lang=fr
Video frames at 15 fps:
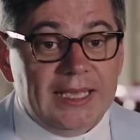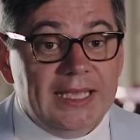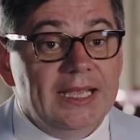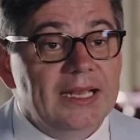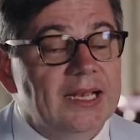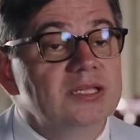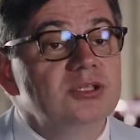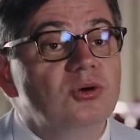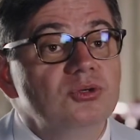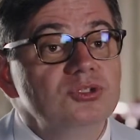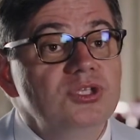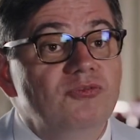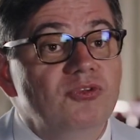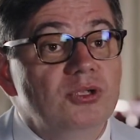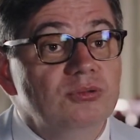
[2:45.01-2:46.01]
Et la
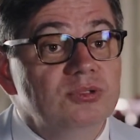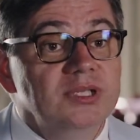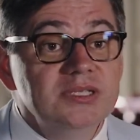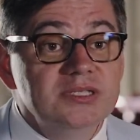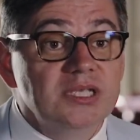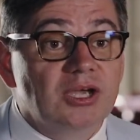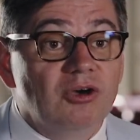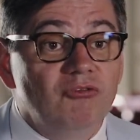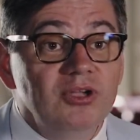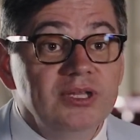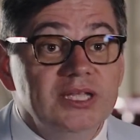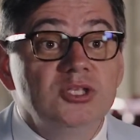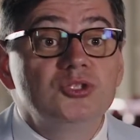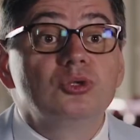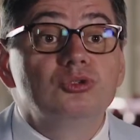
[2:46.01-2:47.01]
grosse difficulté, c'est qu'en
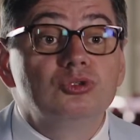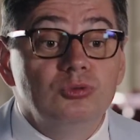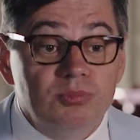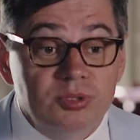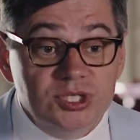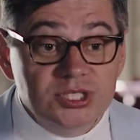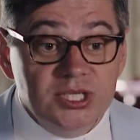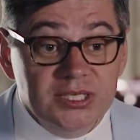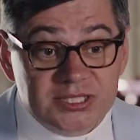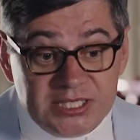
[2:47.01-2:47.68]
fait, ils sont obligés,